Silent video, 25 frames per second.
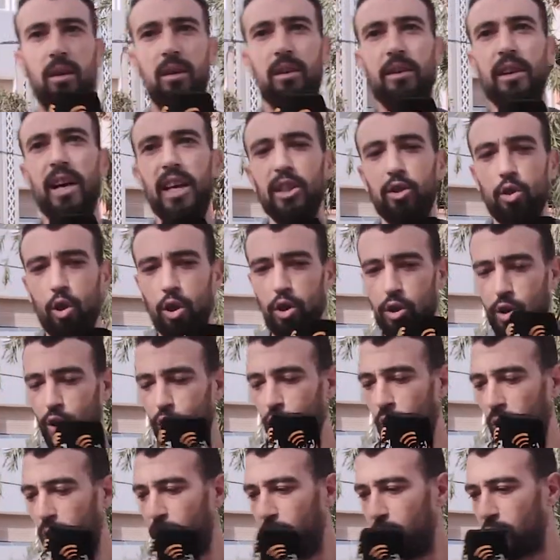ناضوا
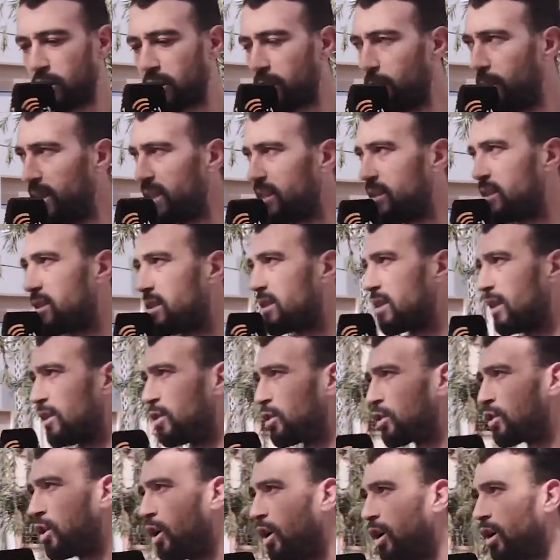هزوا الفلوس من
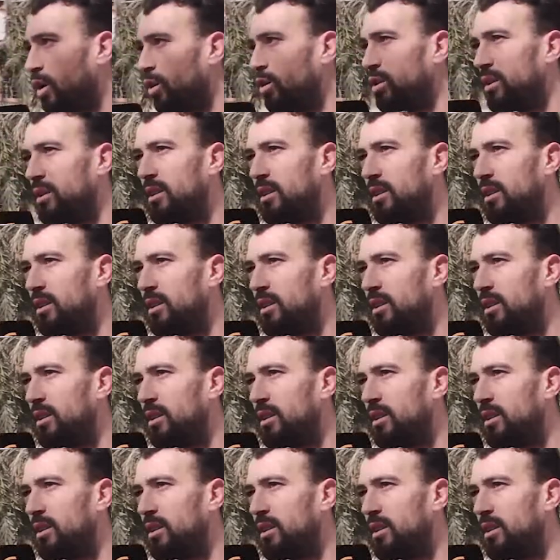الصندوق